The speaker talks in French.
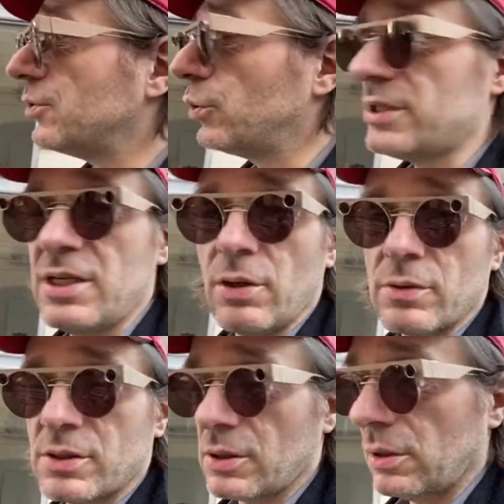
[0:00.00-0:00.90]

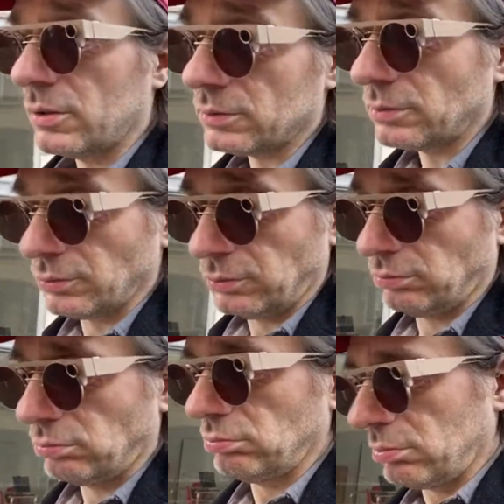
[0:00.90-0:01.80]
silence euh,
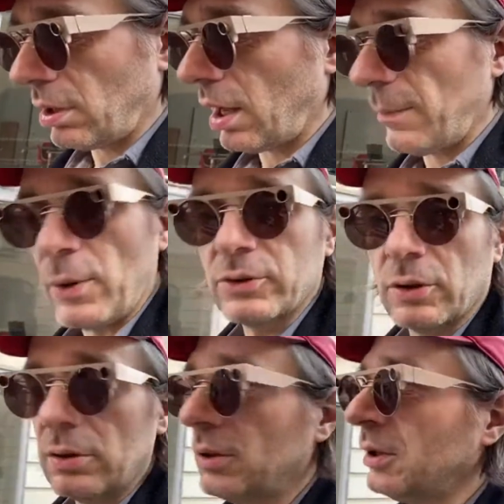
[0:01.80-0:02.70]
important.